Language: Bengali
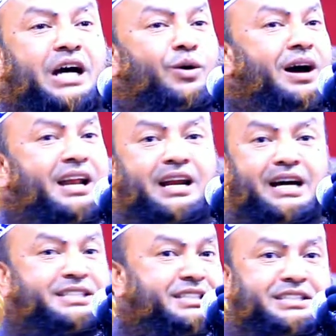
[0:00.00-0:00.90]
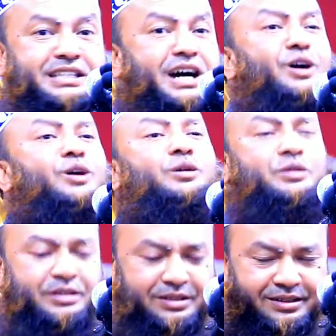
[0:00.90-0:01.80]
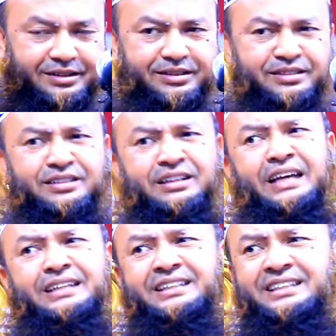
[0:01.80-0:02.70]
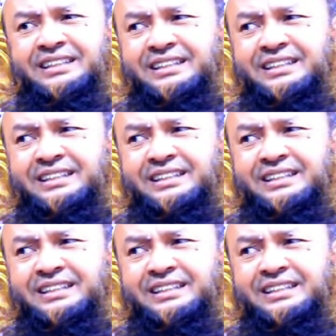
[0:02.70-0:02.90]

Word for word: যাওয়ার রাস্তাও নেই